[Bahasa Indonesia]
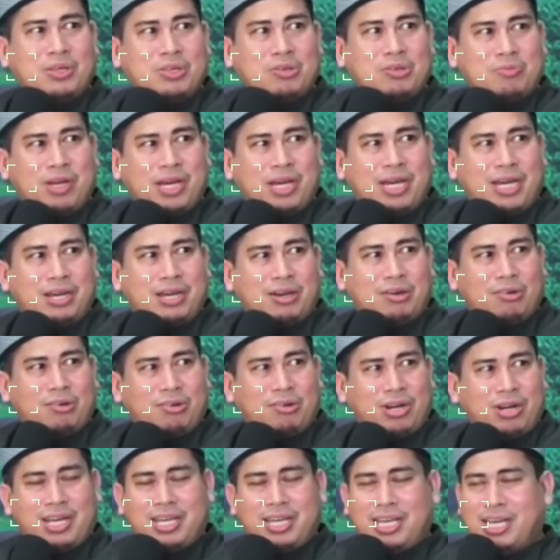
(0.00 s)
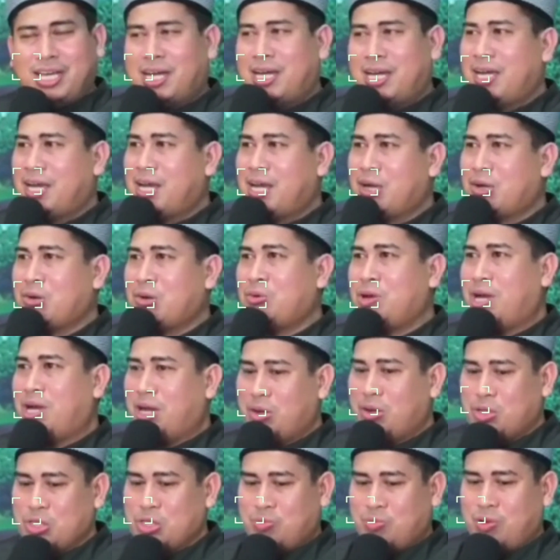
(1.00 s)
Cuma ada orang yang
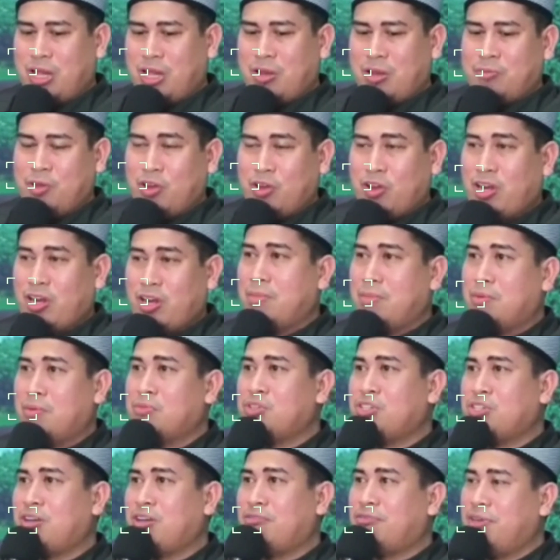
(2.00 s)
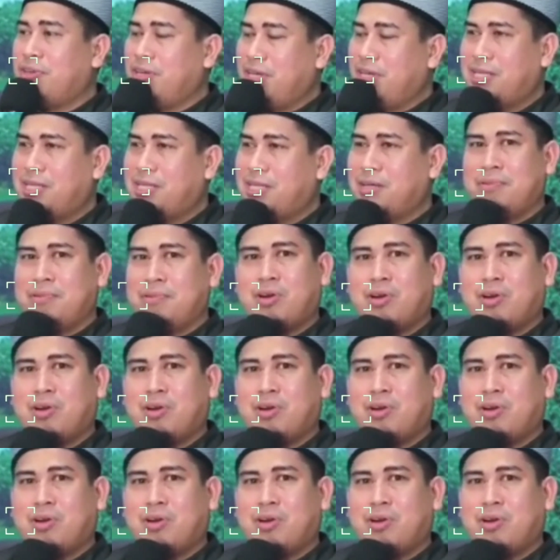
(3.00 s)
ngaku-ngaku sebagai pengikut Imam Syafi'i tapi